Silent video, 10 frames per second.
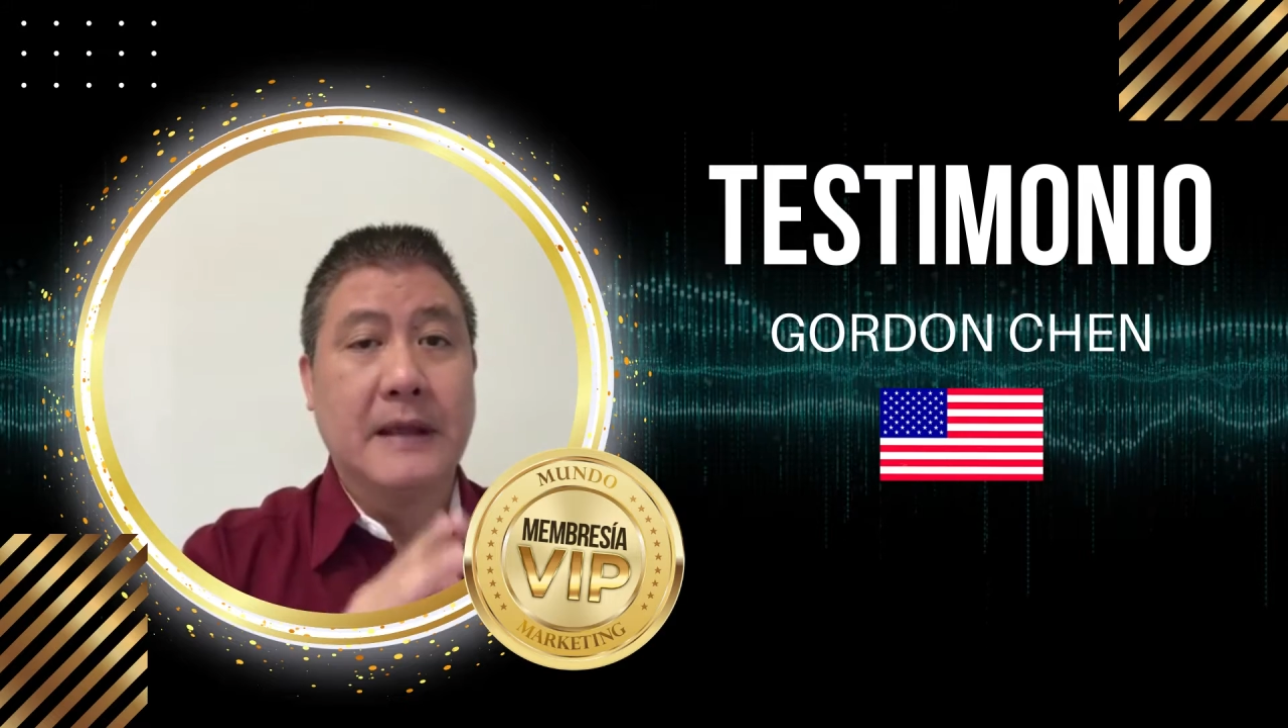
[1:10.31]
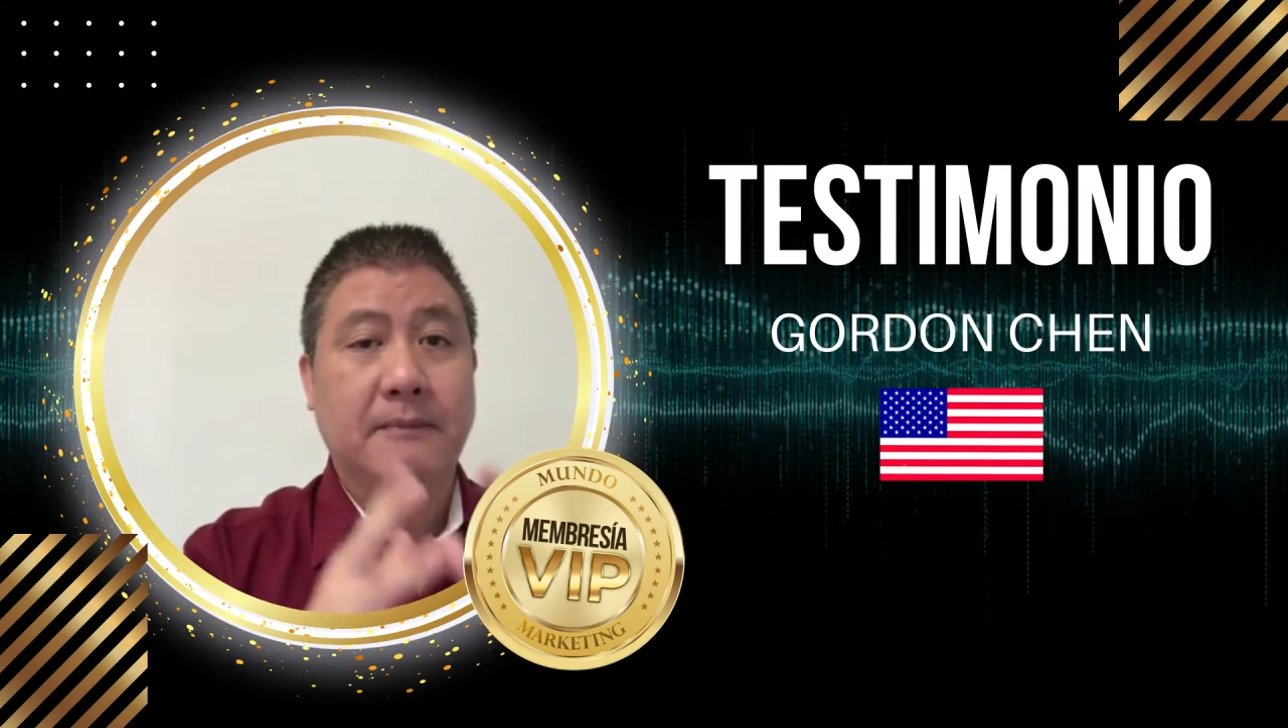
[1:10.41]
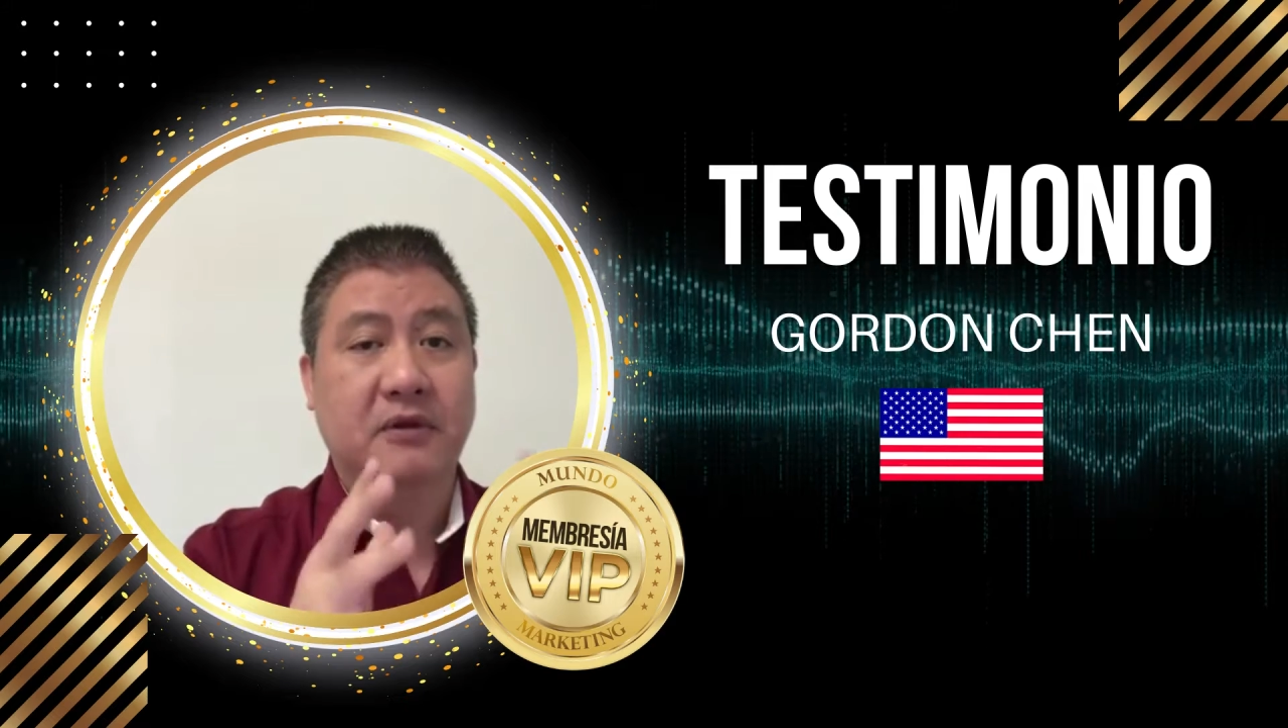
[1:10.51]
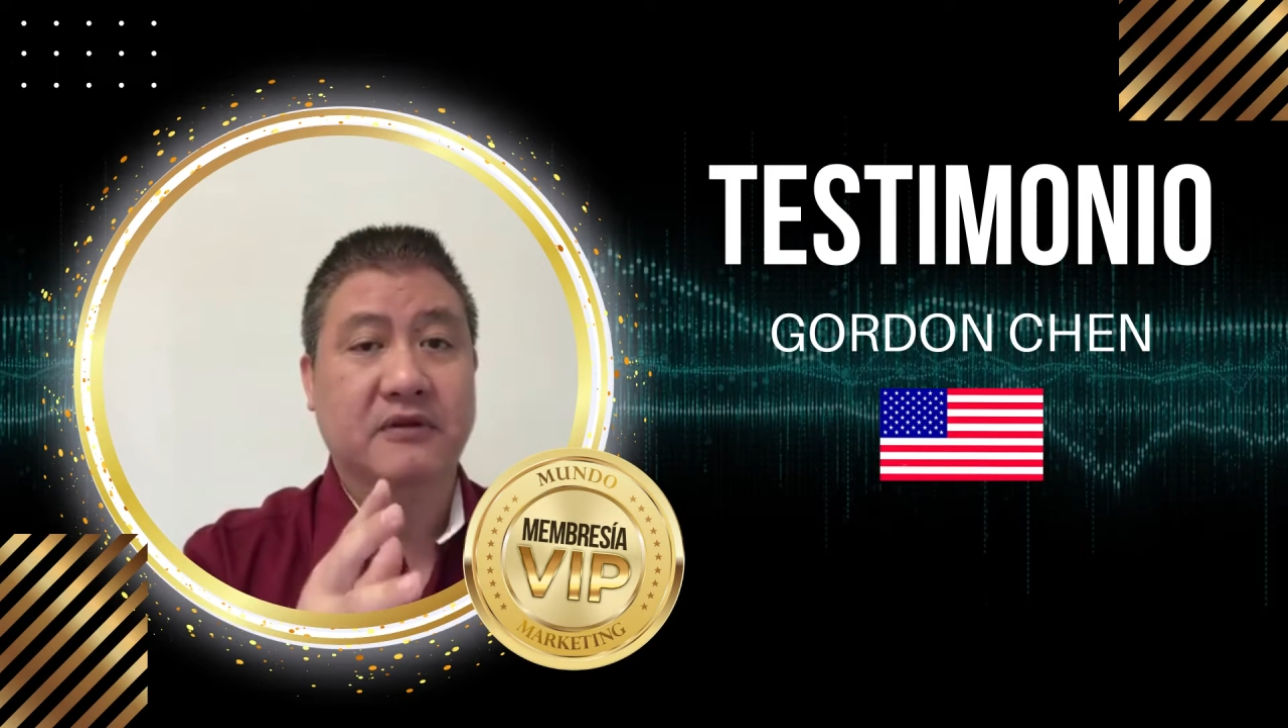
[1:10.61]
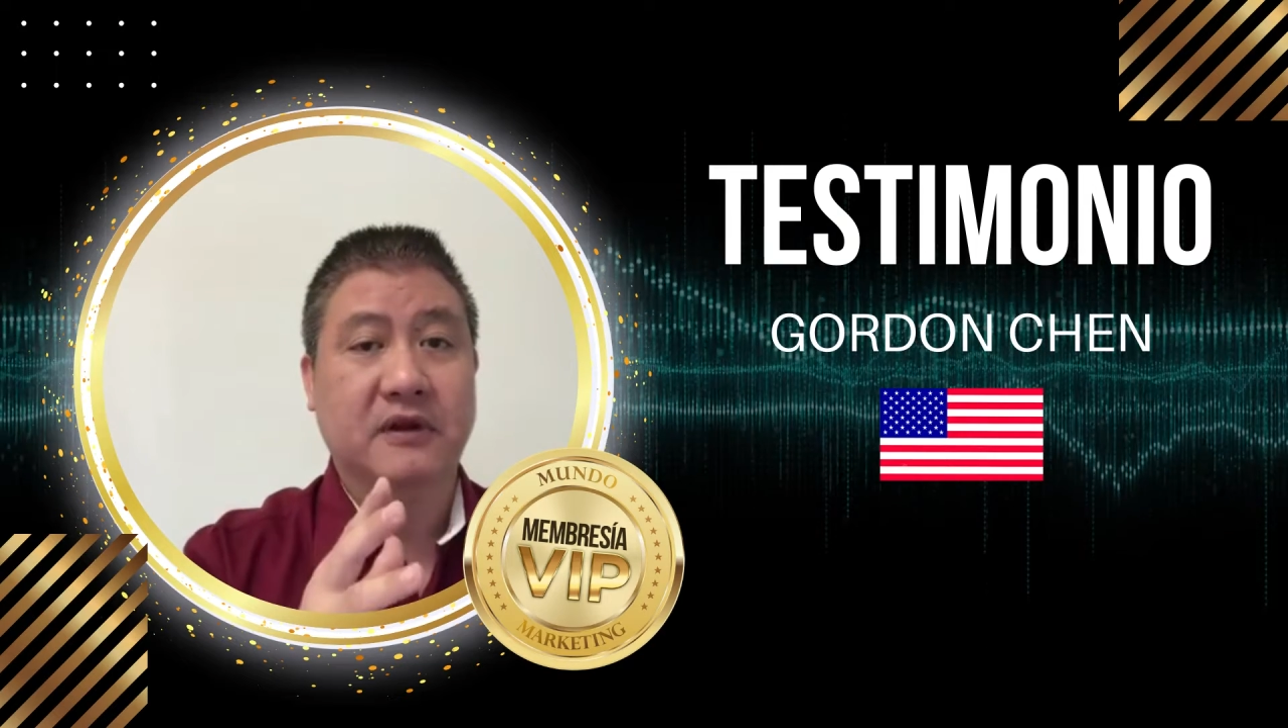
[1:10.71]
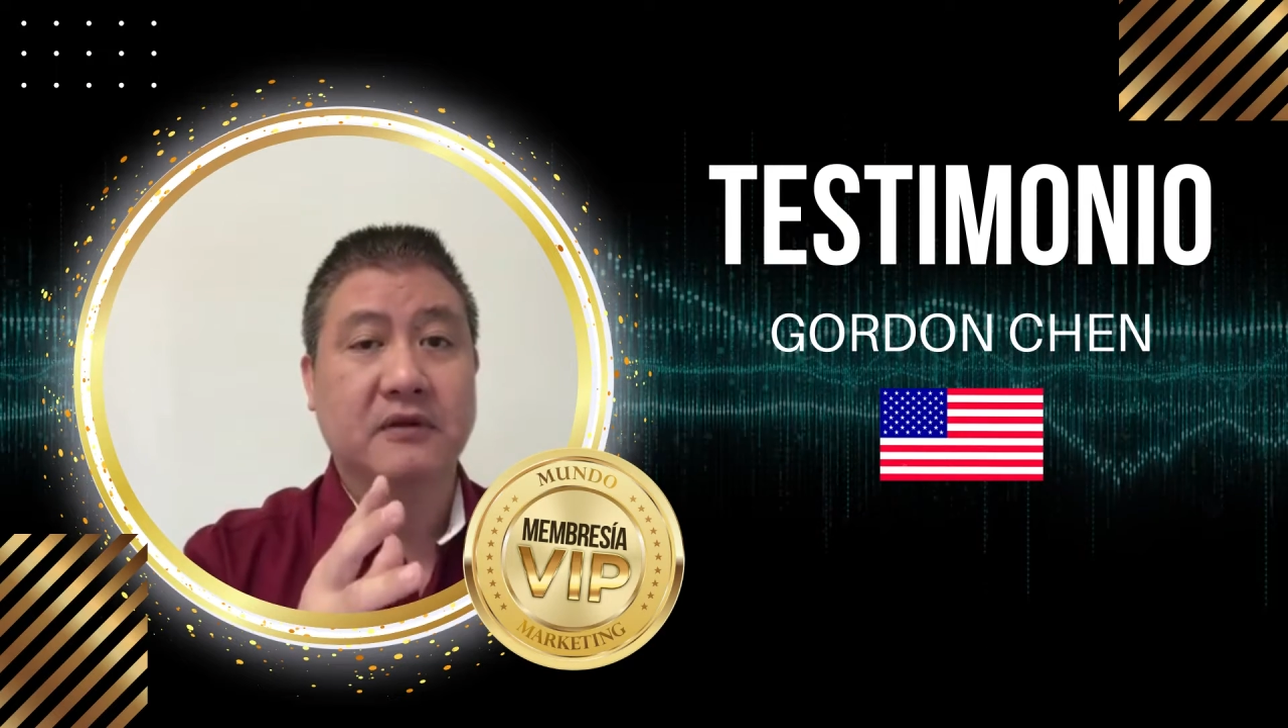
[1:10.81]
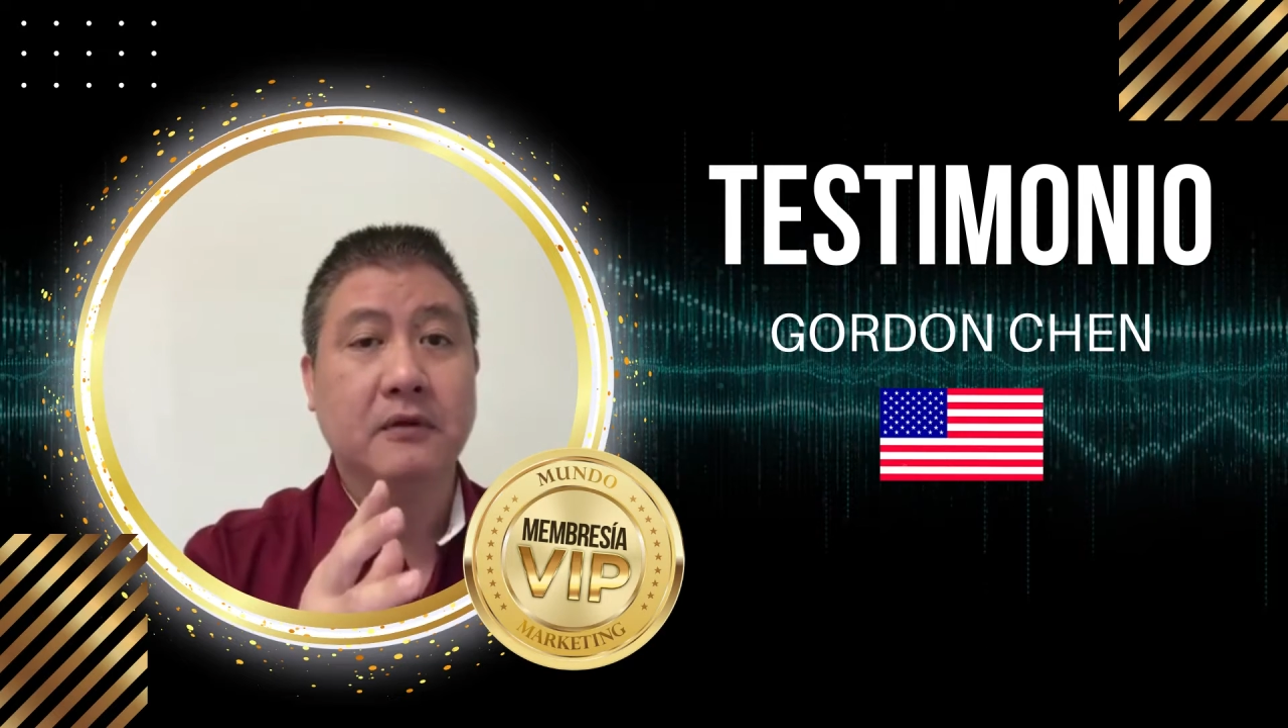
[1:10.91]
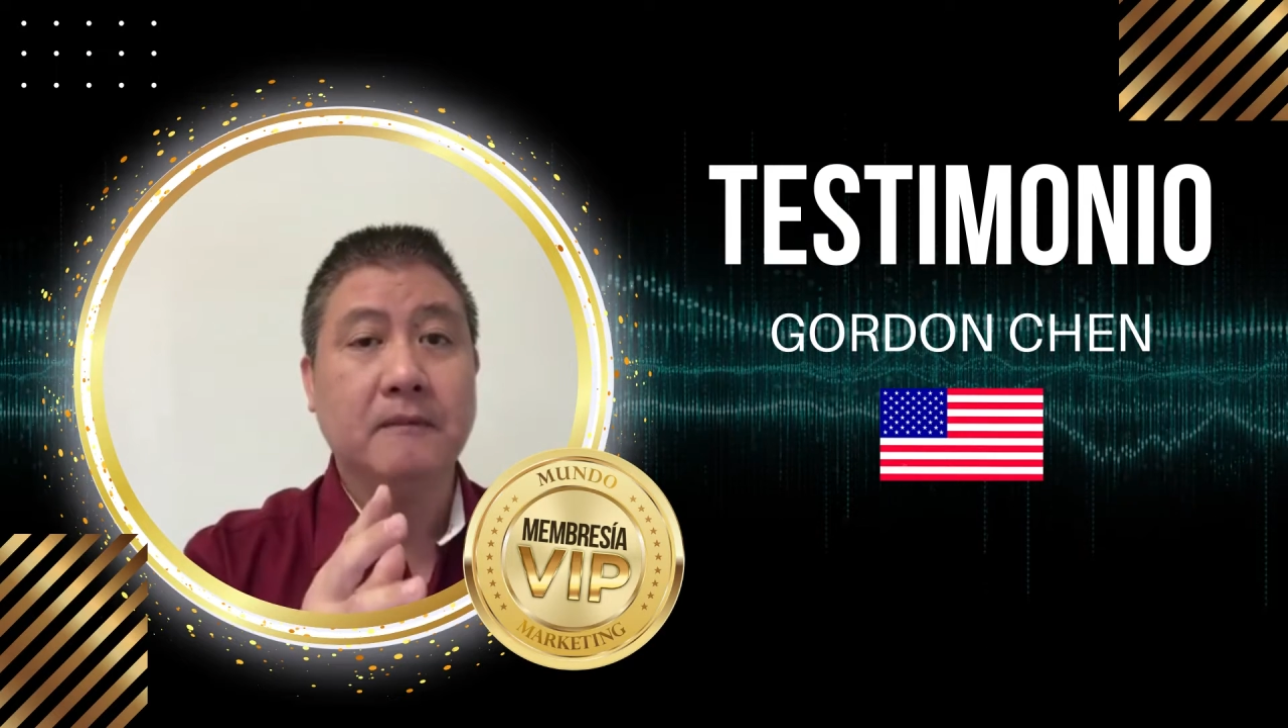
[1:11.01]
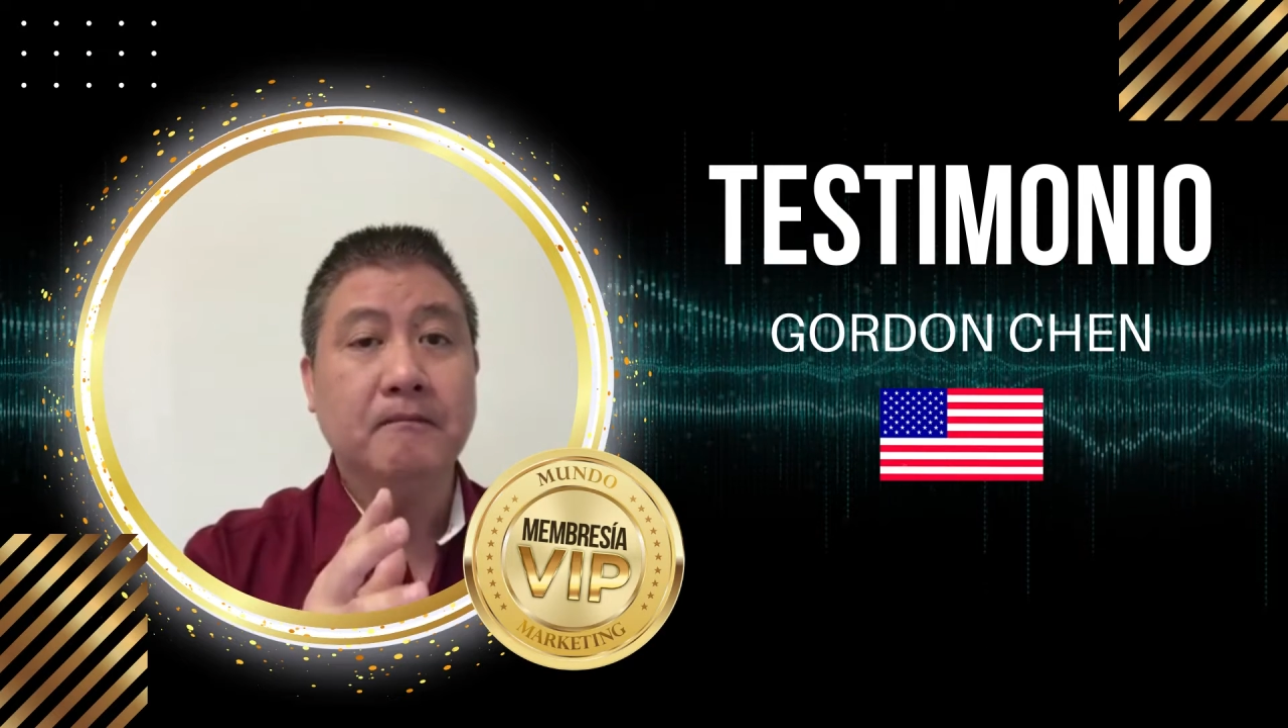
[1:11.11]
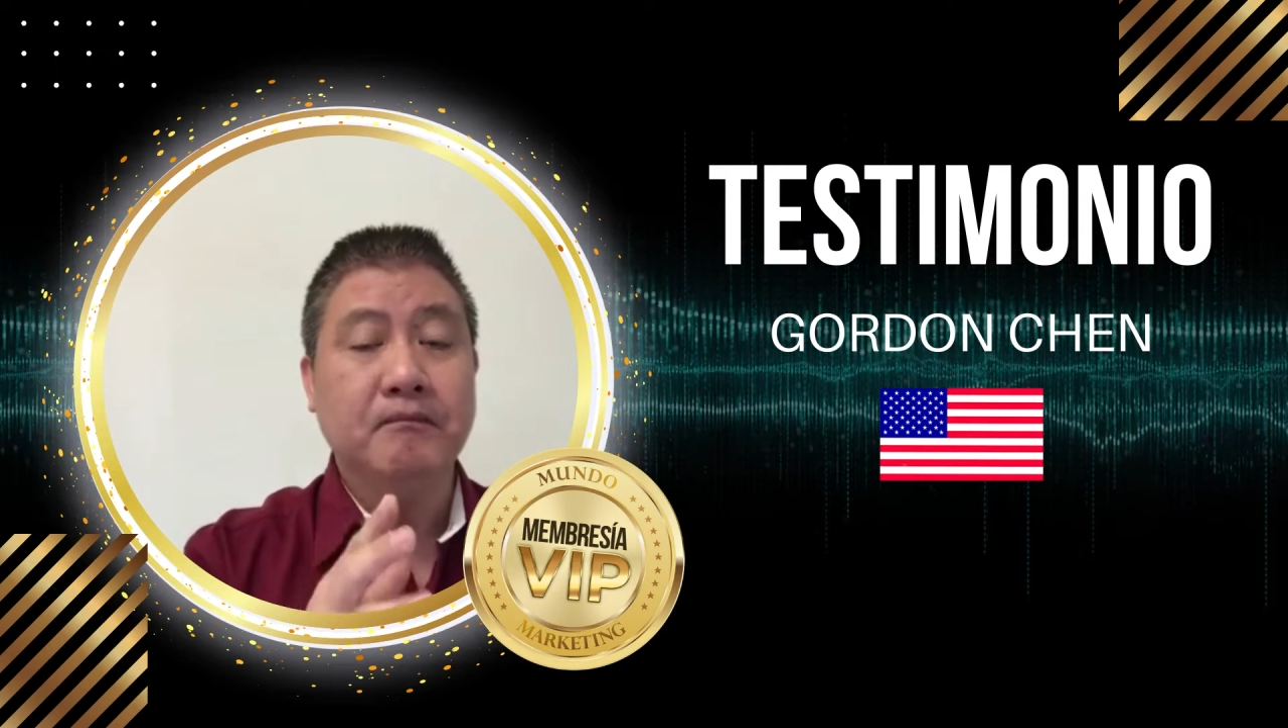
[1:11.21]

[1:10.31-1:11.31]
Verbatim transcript: el proceso